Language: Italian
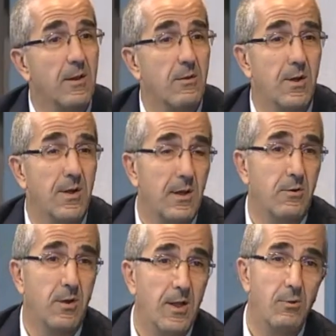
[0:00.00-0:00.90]
che
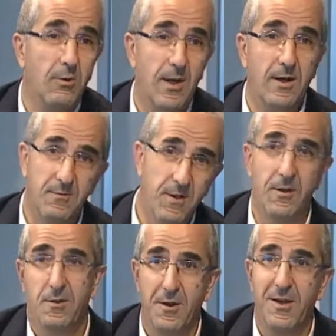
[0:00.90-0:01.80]
riescono a educare i
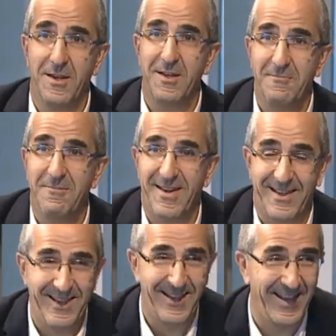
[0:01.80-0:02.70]
genitori. È vero, perché...
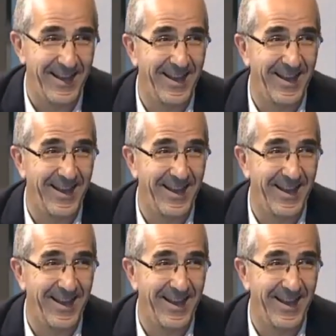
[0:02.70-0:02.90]
è vero,